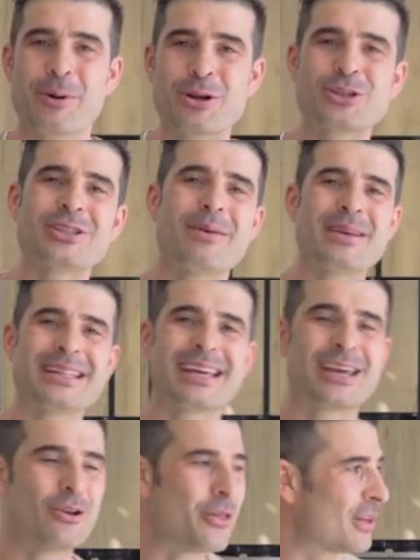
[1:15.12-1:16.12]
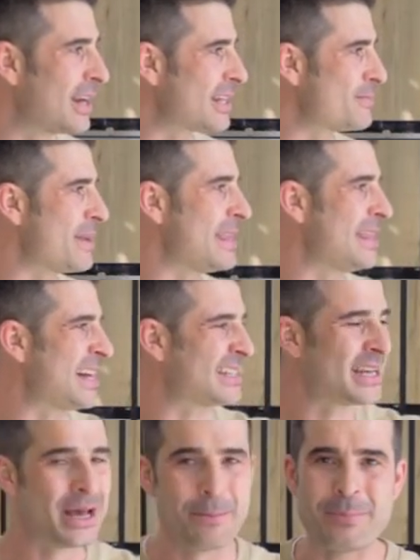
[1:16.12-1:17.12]
Por eso también te quiero decir las
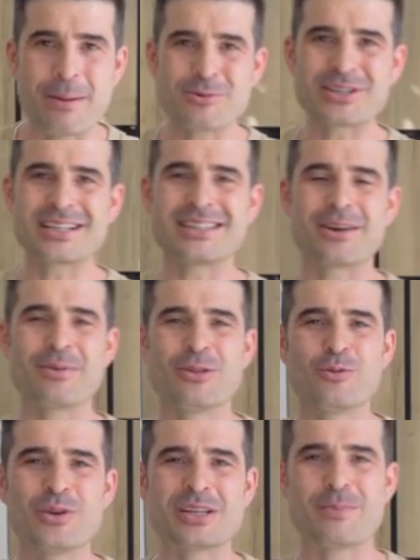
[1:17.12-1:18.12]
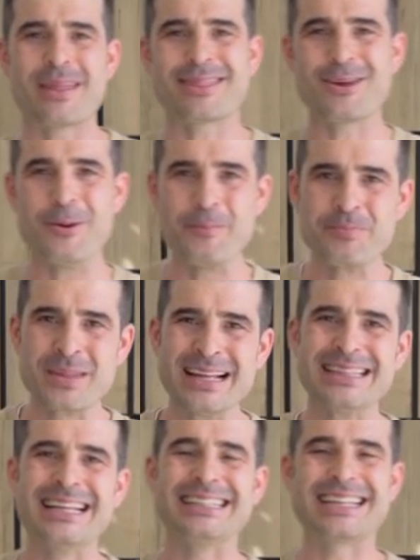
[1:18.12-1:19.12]
medidas. Vamos a estar viendo un espacio
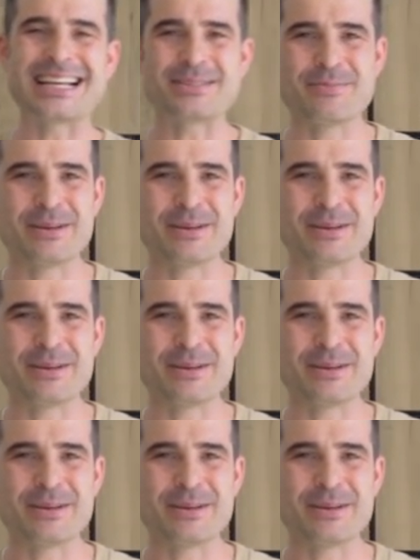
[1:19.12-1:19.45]
de 3